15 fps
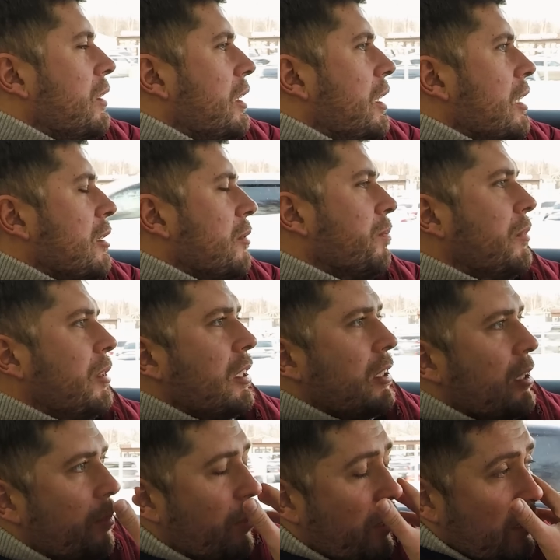10,
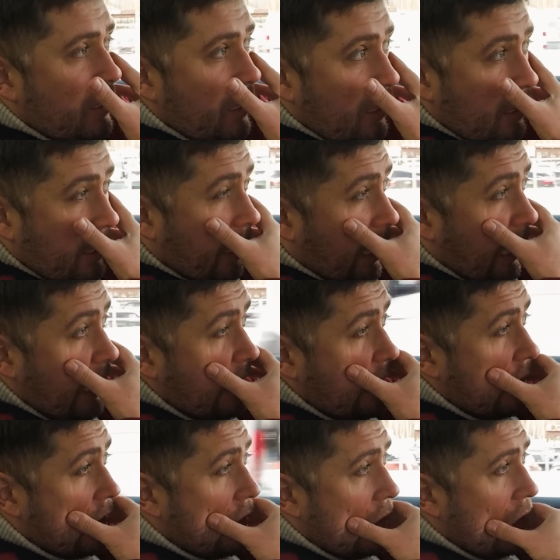10%
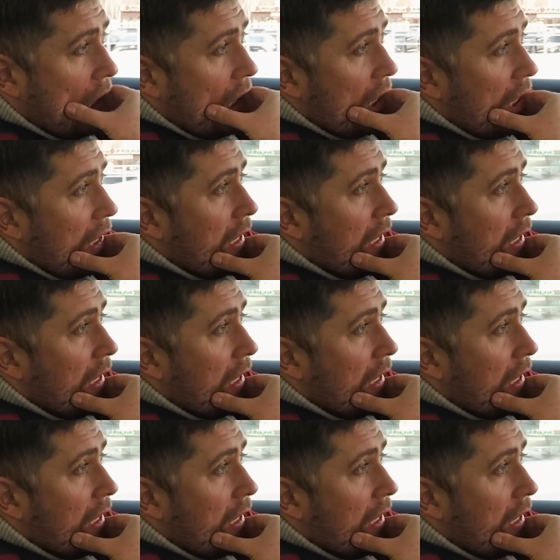разница